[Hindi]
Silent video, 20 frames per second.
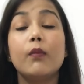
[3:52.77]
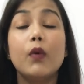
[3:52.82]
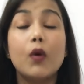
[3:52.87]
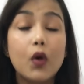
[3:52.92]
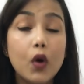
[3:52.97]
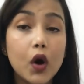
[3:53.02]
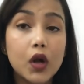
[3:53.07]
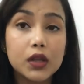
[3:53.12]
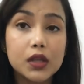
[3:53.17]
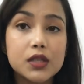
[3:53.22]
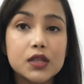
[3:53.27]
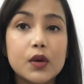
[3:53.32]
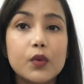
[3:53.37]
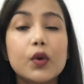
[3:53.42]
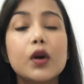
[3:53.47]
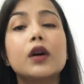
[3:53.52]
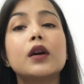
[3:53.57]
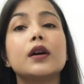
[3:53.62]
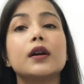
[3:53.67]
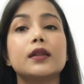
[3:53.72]
बहुत अच्छा
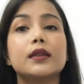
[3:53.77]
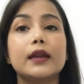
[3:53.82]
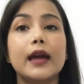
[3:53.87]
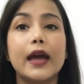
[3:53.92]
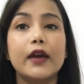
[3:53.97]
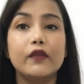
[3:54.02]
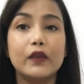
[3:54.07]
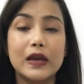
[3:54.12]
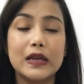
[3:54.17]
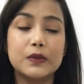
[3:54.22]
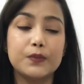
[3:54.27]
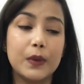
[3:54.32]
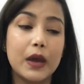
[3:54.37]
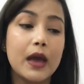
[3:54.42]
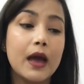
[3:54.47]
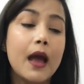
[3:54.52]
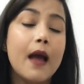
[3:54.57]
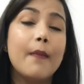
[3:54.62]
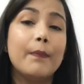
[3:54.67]
वर्क करता है फेस पे